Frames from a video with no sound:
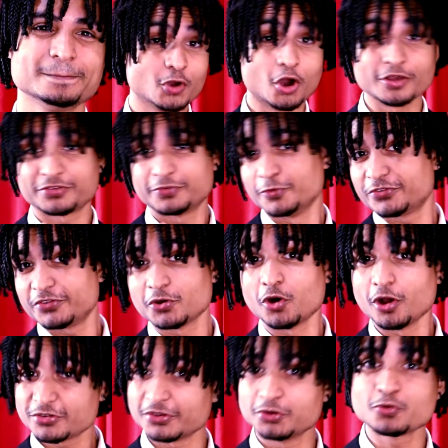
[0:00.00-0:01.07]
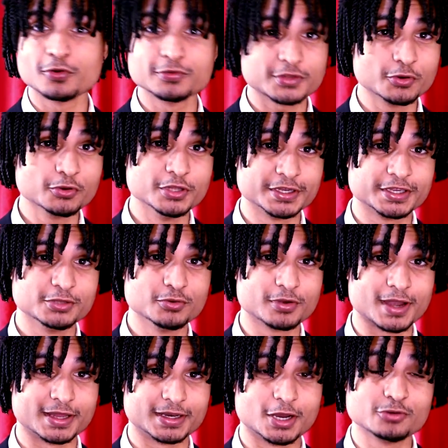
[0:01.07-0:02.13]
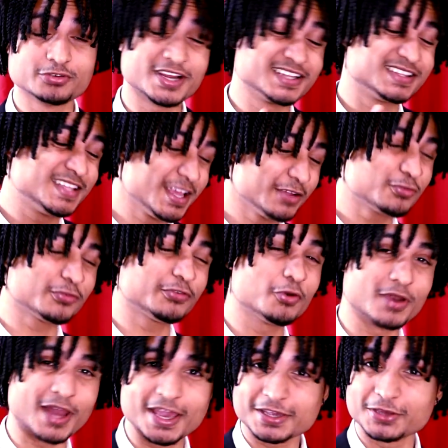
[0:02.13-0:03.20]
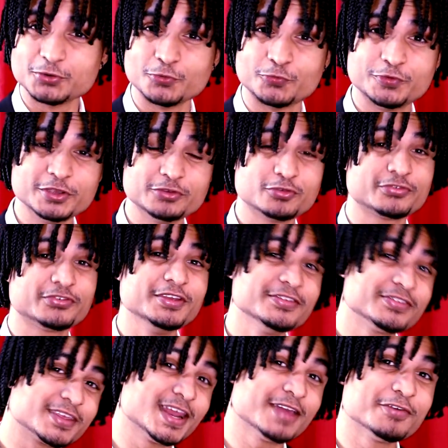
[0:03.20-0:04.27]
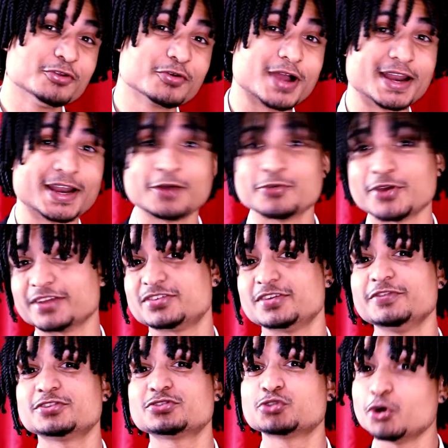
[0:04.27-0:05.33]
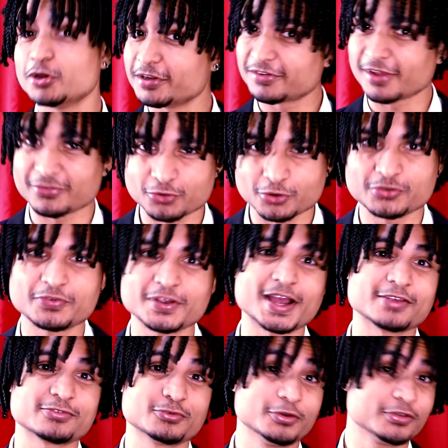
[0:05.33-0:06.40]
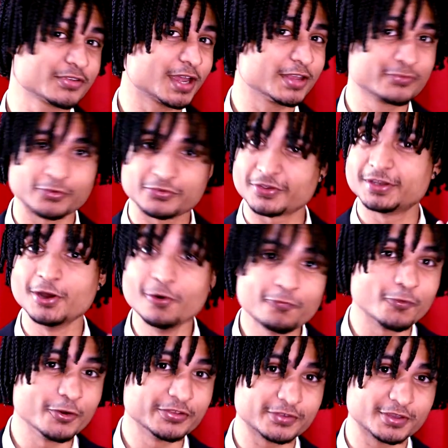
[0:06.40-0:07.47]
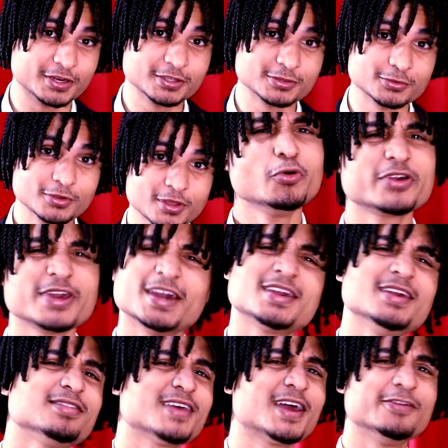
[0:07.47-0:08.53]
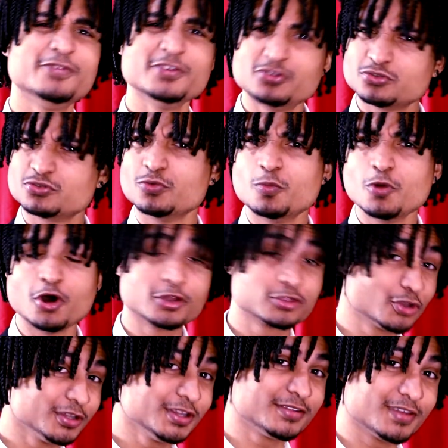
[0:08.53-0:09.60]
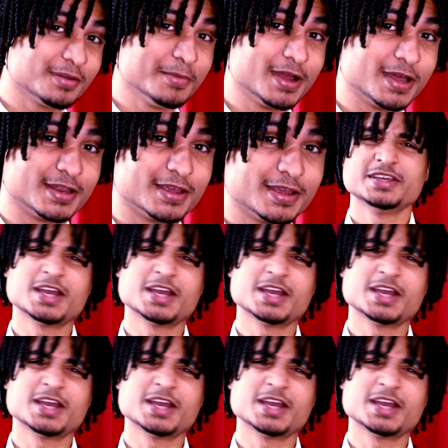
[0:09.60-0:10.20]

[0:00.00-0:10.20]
Ó, se você gosta do conteúdo aqui do canal, já deixa o seu like no vídeo, se inscreva no canal e ative todas as notificações caso você não for inscrito, porque aqui sai vídeo de humor toda semana.